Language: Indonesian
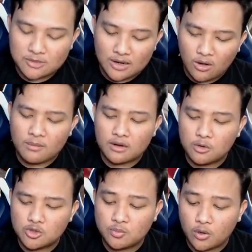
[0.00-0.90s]
Cuman Ormar
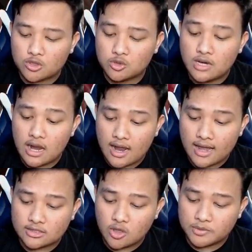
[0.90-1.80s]
dulu support juga
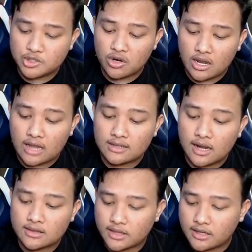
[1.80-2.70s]
guys. Opsional
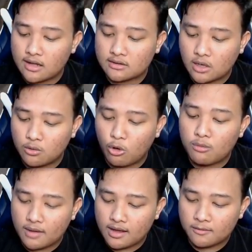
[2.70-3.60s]
antara Pen atau
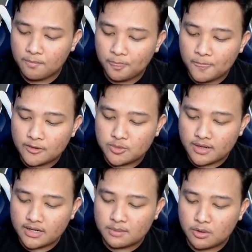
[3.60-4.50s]
Ormar. Cuman
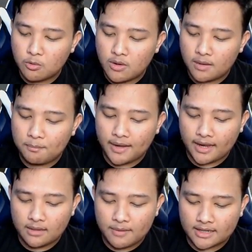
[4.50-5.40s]
ini teman gue
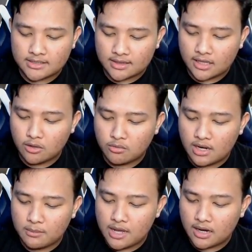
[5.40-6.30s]
pengennya pakai Sideplan ya
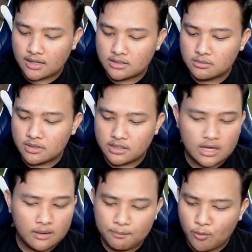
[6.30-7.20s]
udahlah biarin aja biar
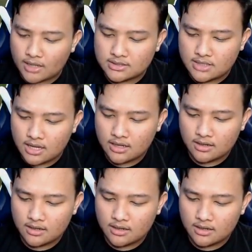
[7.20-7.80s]
dia puas dah.